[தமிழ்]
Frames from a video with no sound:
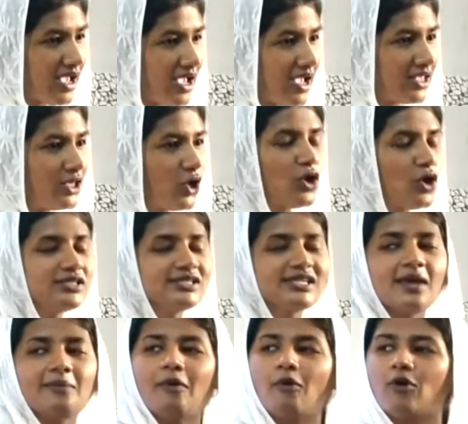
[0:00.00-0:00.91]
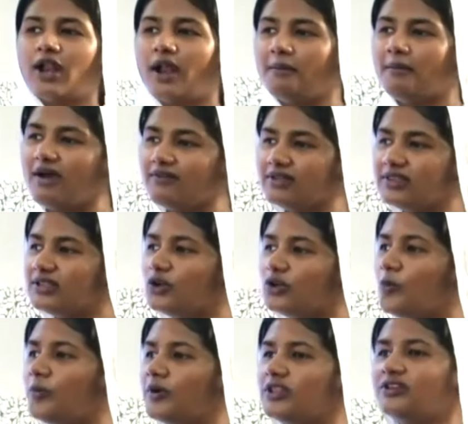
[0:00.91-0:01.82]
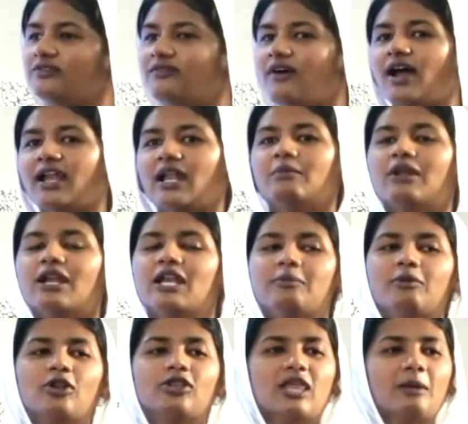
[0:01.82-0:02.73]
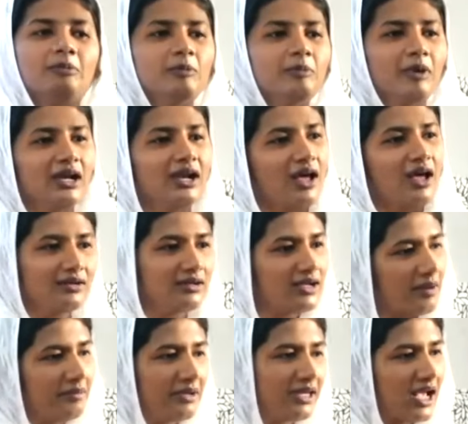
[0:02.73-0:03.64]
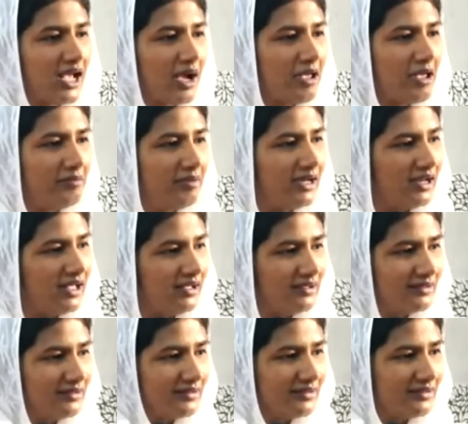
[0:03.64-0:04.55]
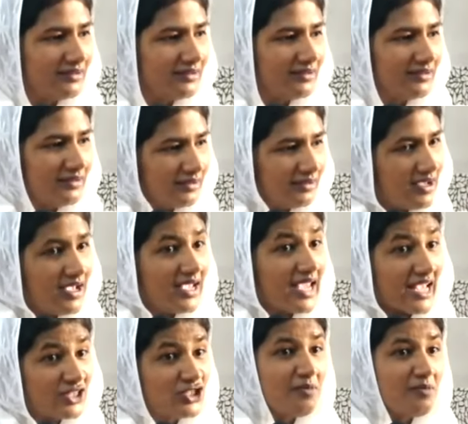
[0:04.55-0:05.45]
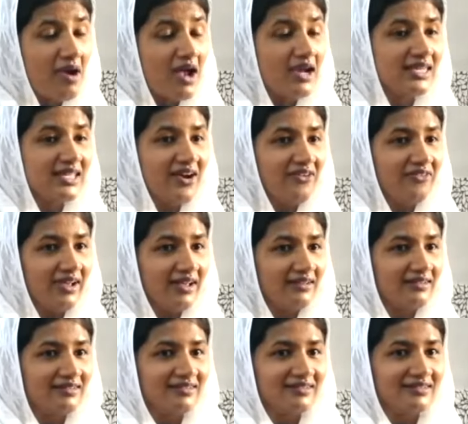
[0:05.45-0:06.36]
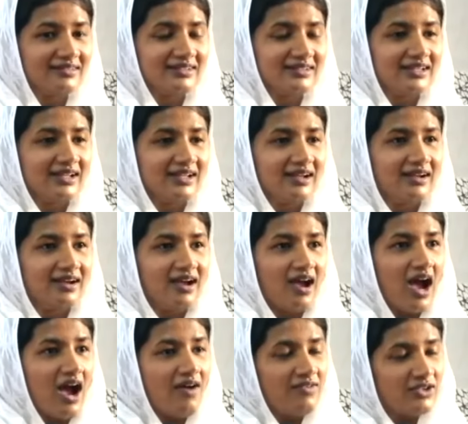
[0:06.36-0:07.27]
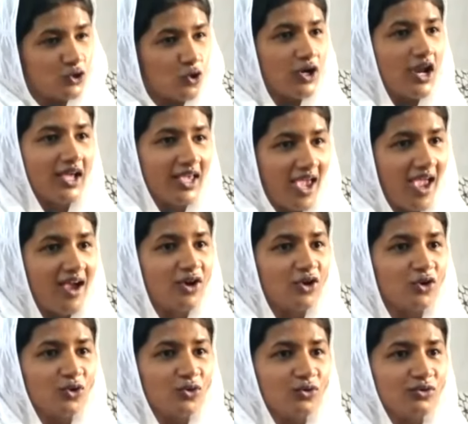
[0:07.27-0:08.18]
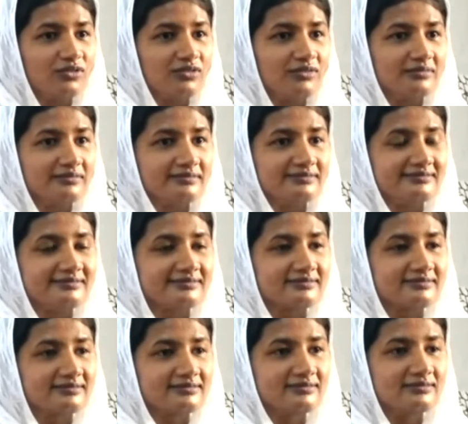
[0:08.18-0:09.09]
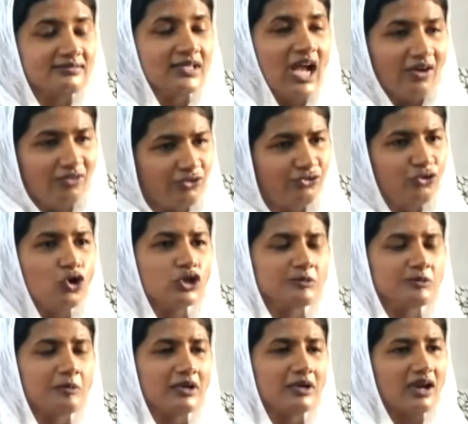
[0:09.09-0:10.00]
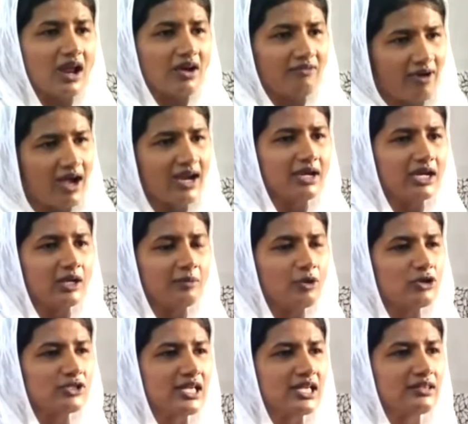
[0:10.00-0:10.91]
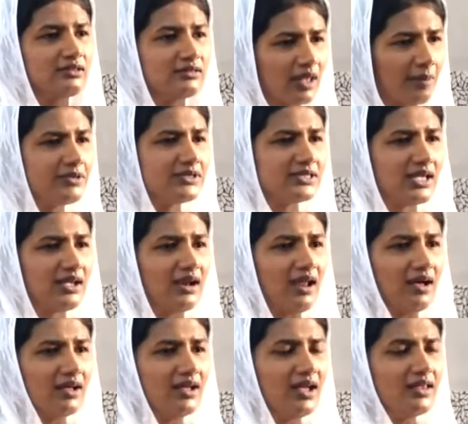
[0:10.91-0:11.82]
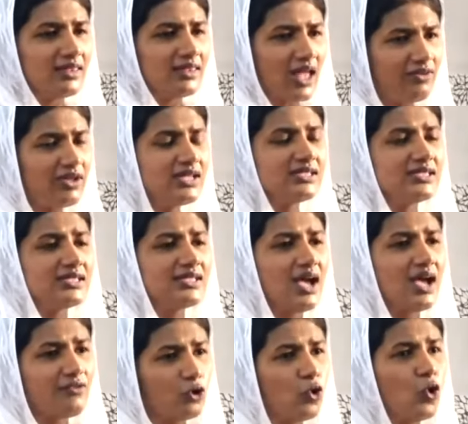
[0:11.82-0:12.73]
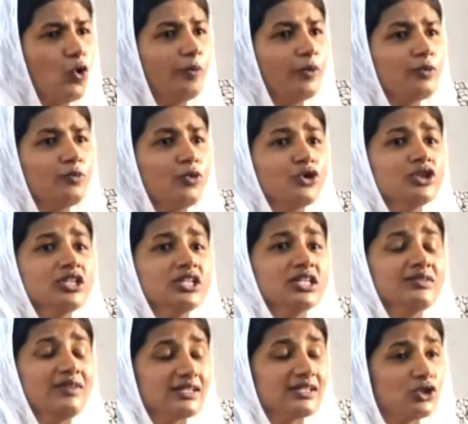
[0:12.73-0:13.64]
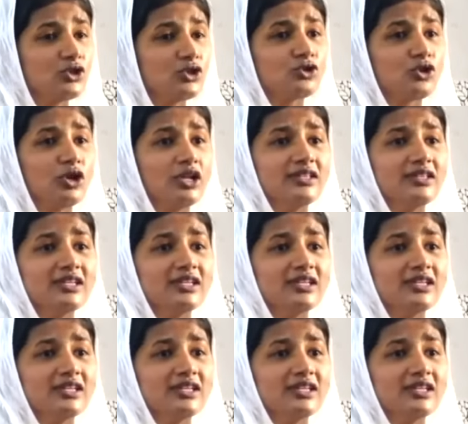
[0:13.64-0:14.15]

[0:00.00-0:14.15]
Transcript: யோசேப்ப ஒரு அம்மா வந்து கூப்பிடுது வா நம்ம ரெண்டு பேரும் தப்பு பண்ணலாம் அப்படி இருக்கா பைபிள்ல எஜமாட்டி அவ அவ சொன்னா கேட்கணும் அவ ஃபோர்ஸ் பண்றா வா நம்ம ரெண்டு பேரும் சேர்ந்து தப்பு செய்யலாம் தவறு செய்ய அவன் கூப்பிடும் போது வசனம் சொல்லுது